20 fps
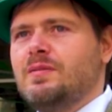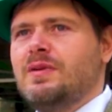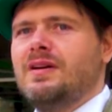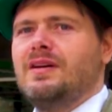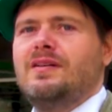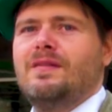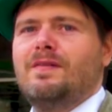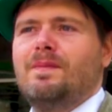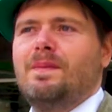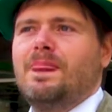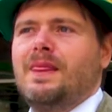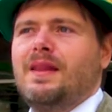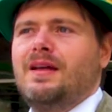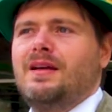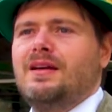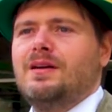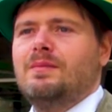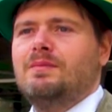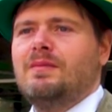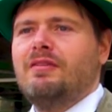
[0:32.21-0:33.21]
uma,
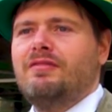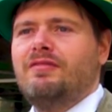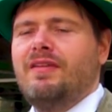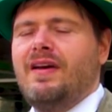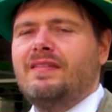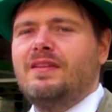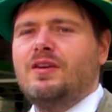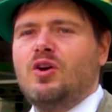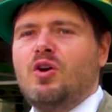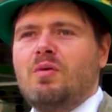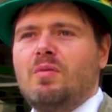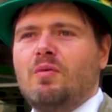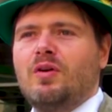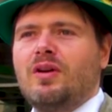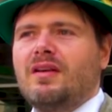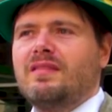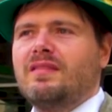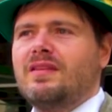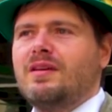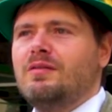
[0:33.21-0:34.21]
uma festa em
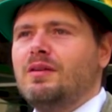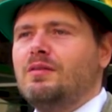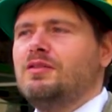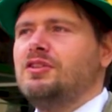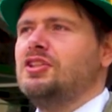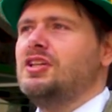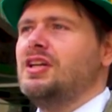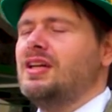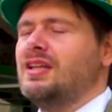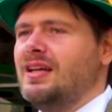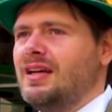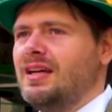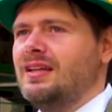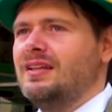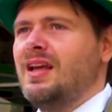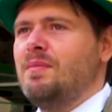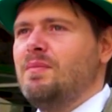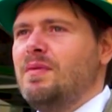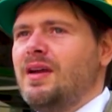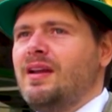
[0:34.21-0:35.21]
comemoração ao dia da,
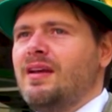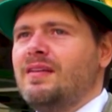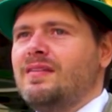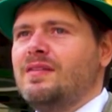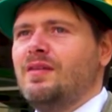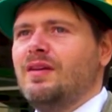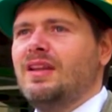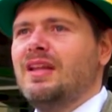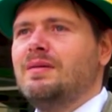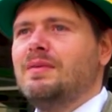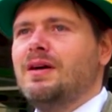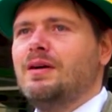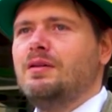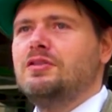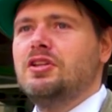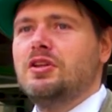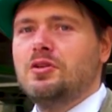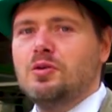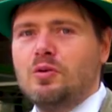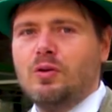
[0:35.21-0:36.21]
da imigração alemã, o
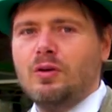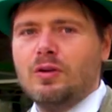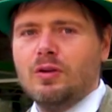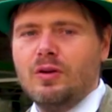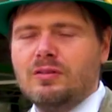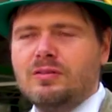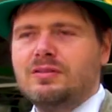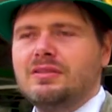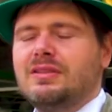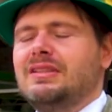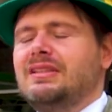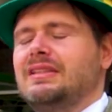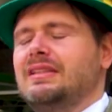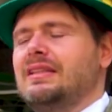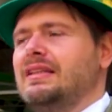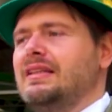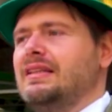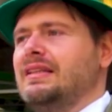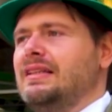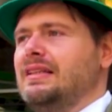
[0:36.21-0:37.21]
dia do colono.
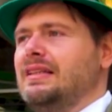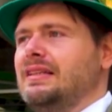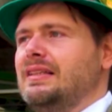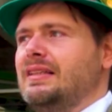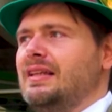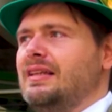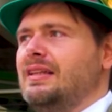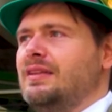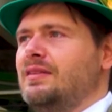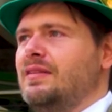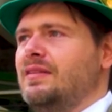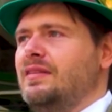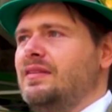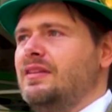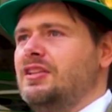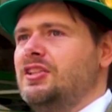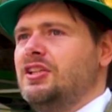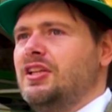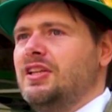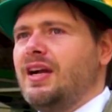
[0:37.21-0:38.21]
Tá, então esse
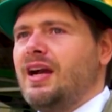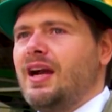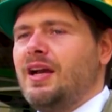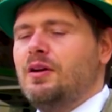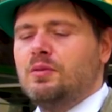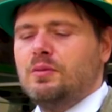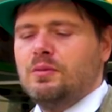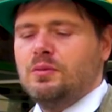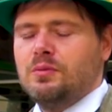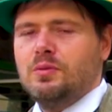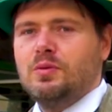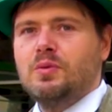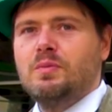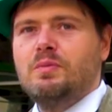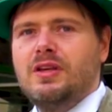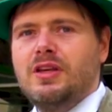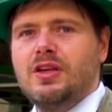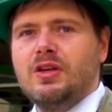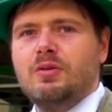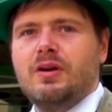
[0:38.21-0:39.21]
dia né, caiu num
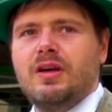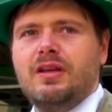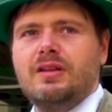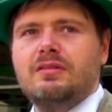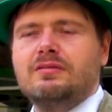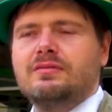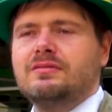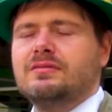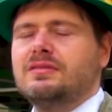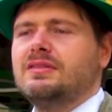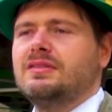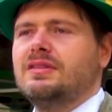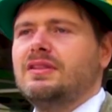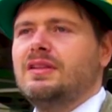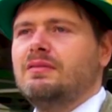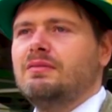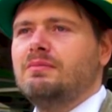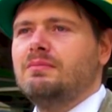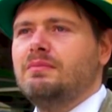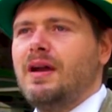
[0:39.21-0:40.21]
domingo, aí, num,
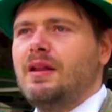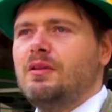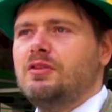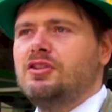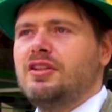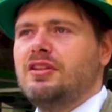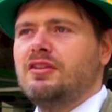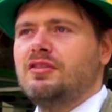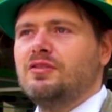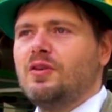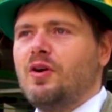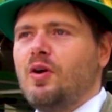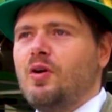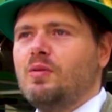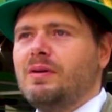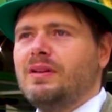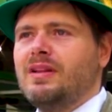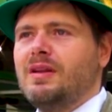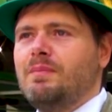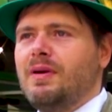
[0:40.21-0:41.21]
né, um belo dia de sol,
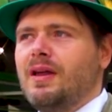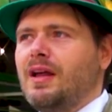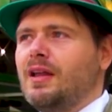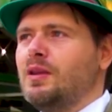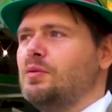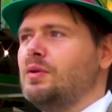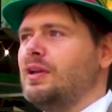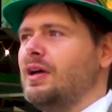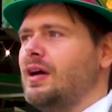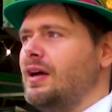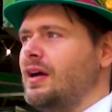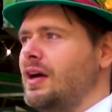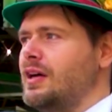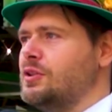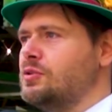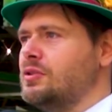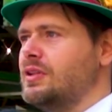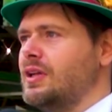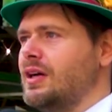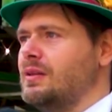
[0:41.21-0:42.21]
uma temperatura
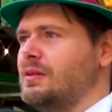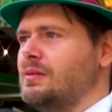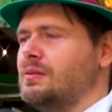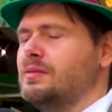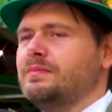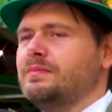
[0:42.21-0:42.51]
ajudando.